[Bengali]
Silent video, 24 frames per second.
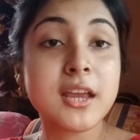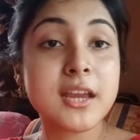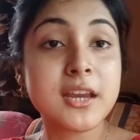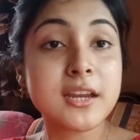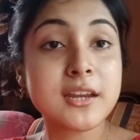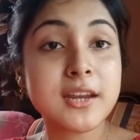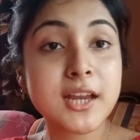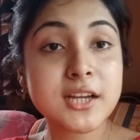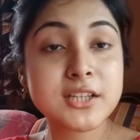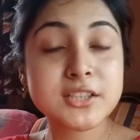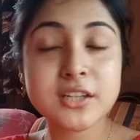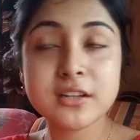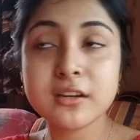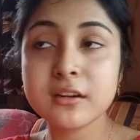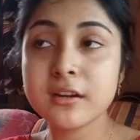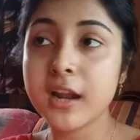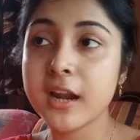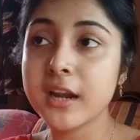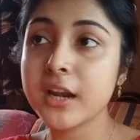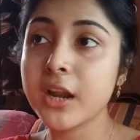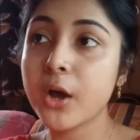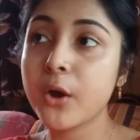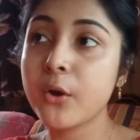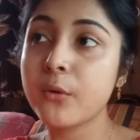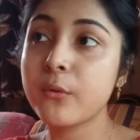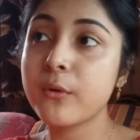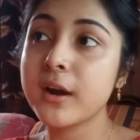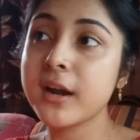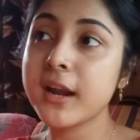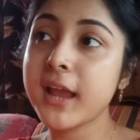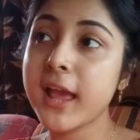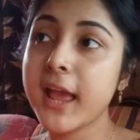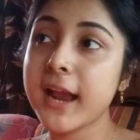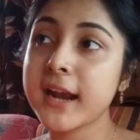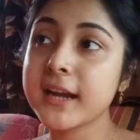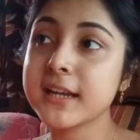ইন্ডাকশানে রান্না হওয়ার
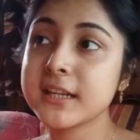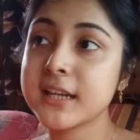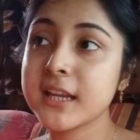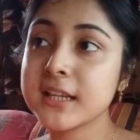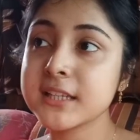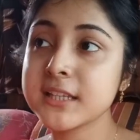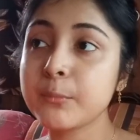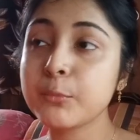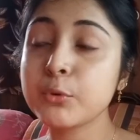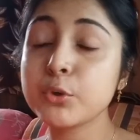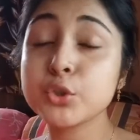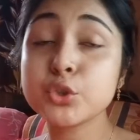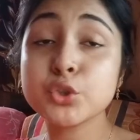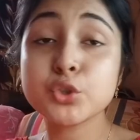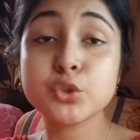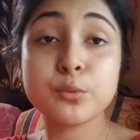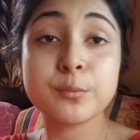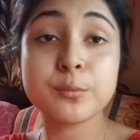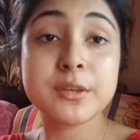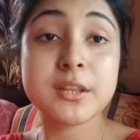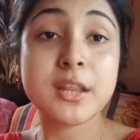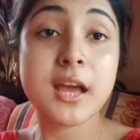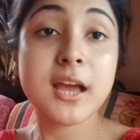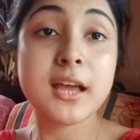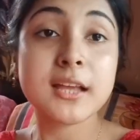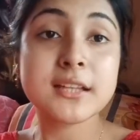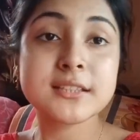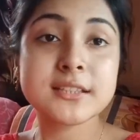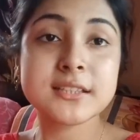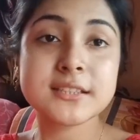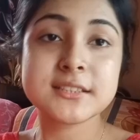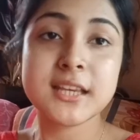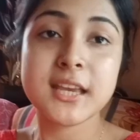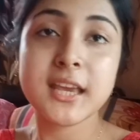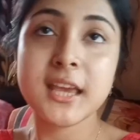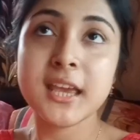একটা যেমন সুবিধা আছে
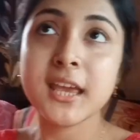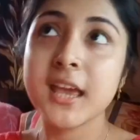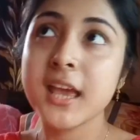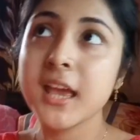যে